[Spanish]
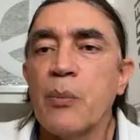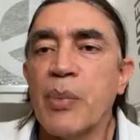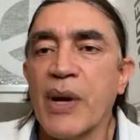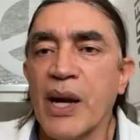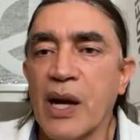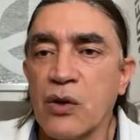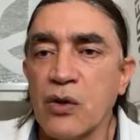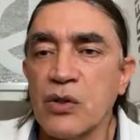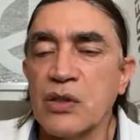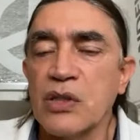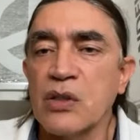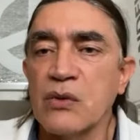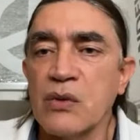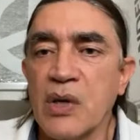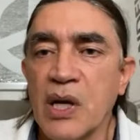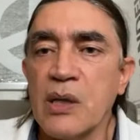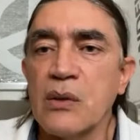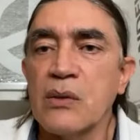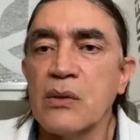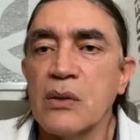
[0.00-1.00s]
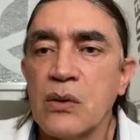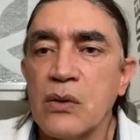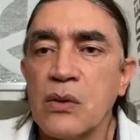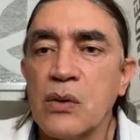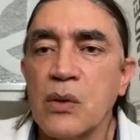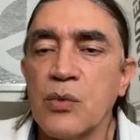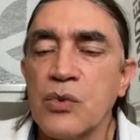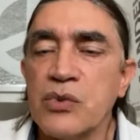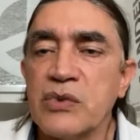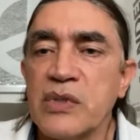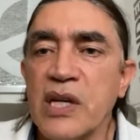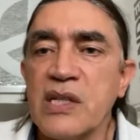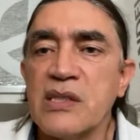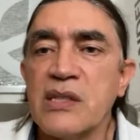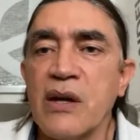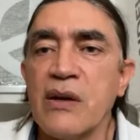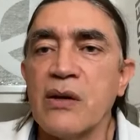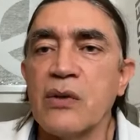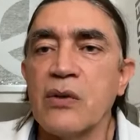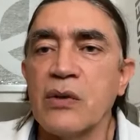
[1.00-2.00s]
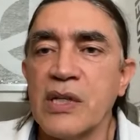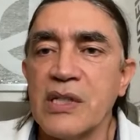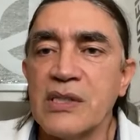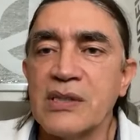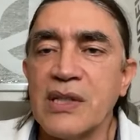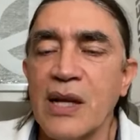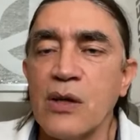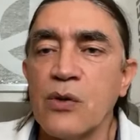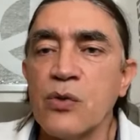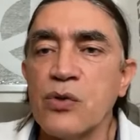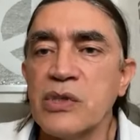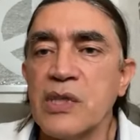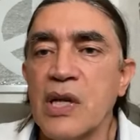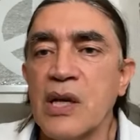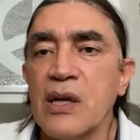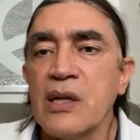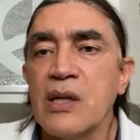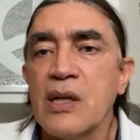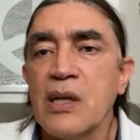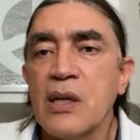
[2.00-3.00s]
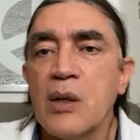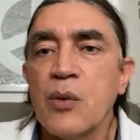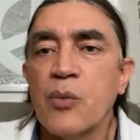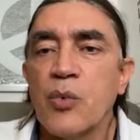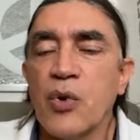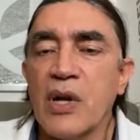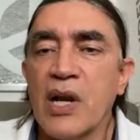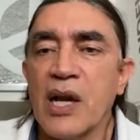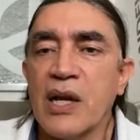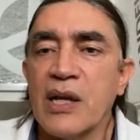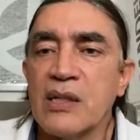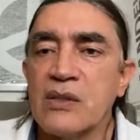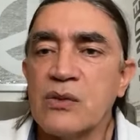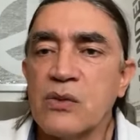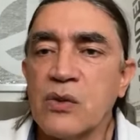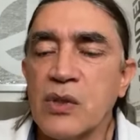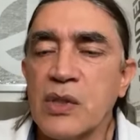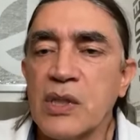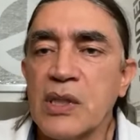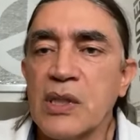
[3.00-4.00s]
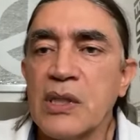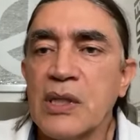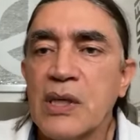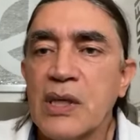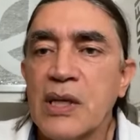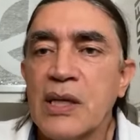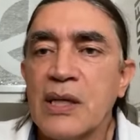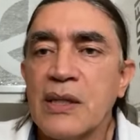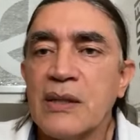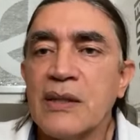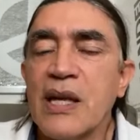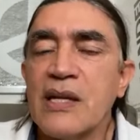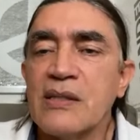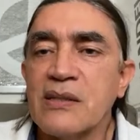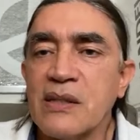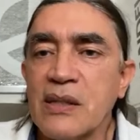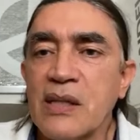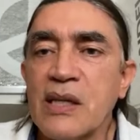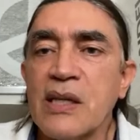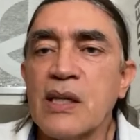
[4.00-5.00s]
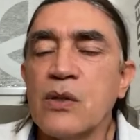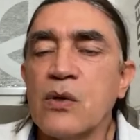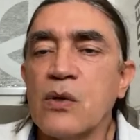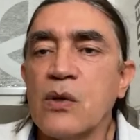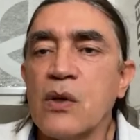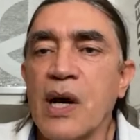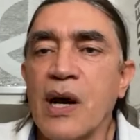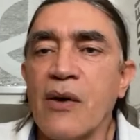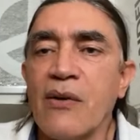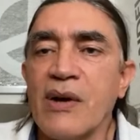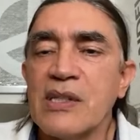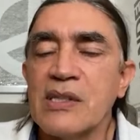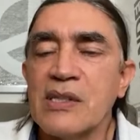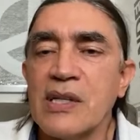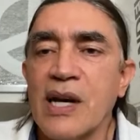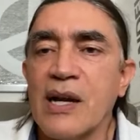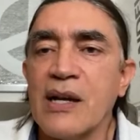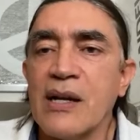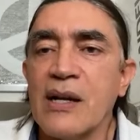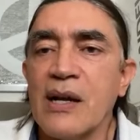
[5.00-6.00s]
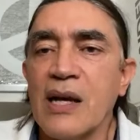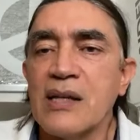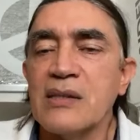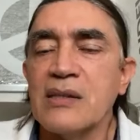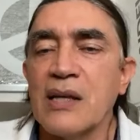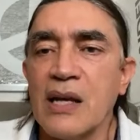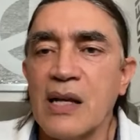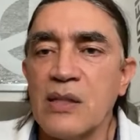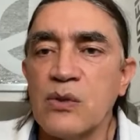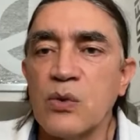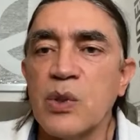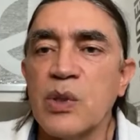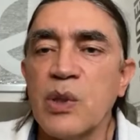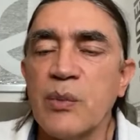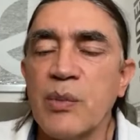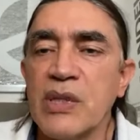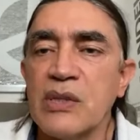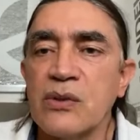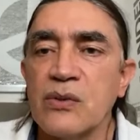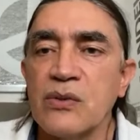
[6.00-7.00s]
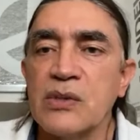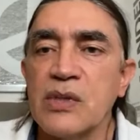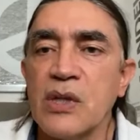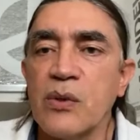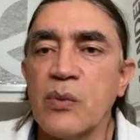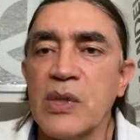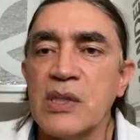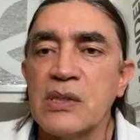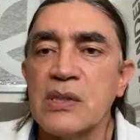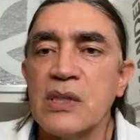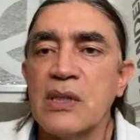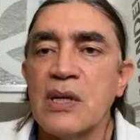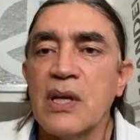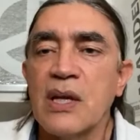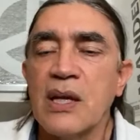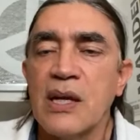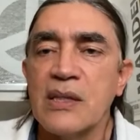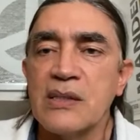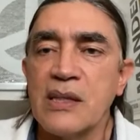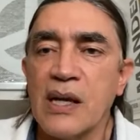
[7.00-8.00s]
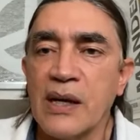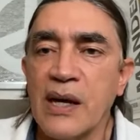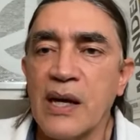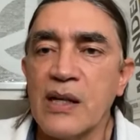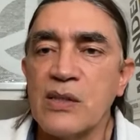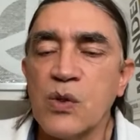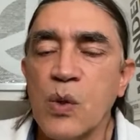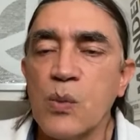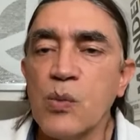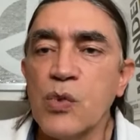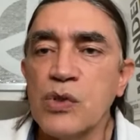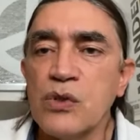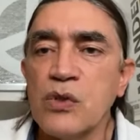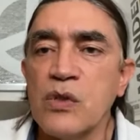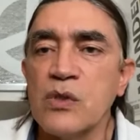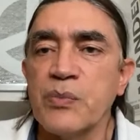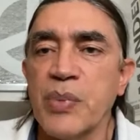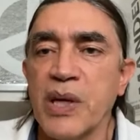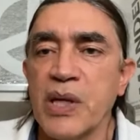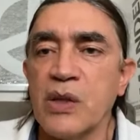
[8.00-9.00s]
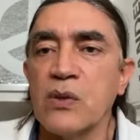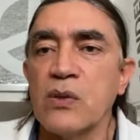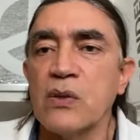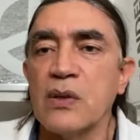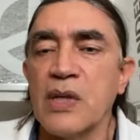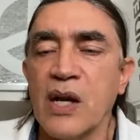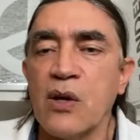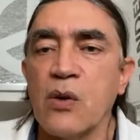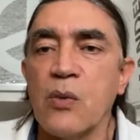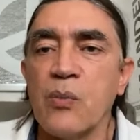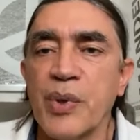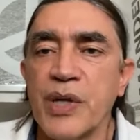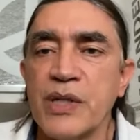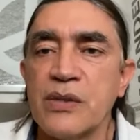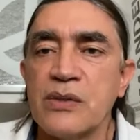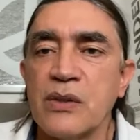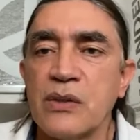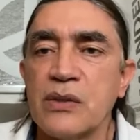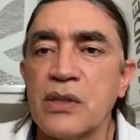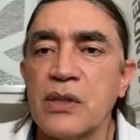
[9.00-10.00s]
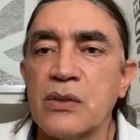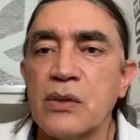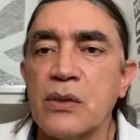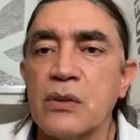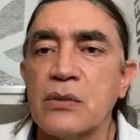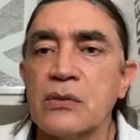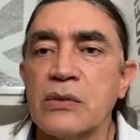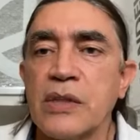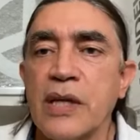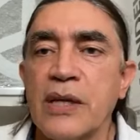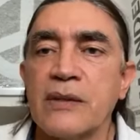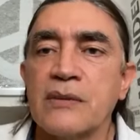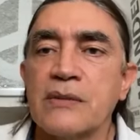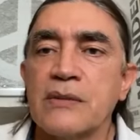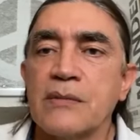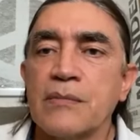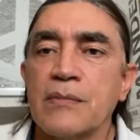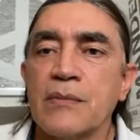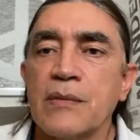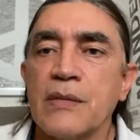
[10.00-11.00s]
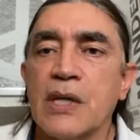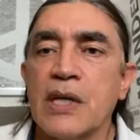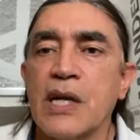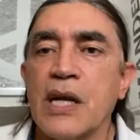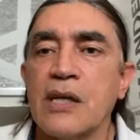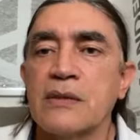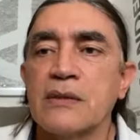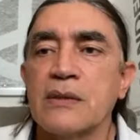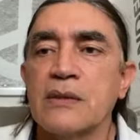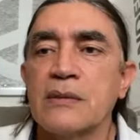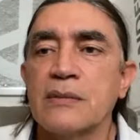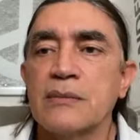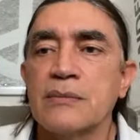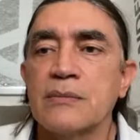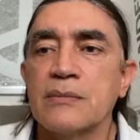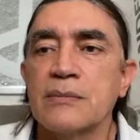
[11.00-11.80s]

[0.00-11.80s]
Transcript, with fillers: para continuar, como ustedes saben, con esta lucha por la que estoy decidido a avanzar hasta las últimas consecuencias. Les agradezco mucho, espero la comprensión de todos ustedes. Gracias.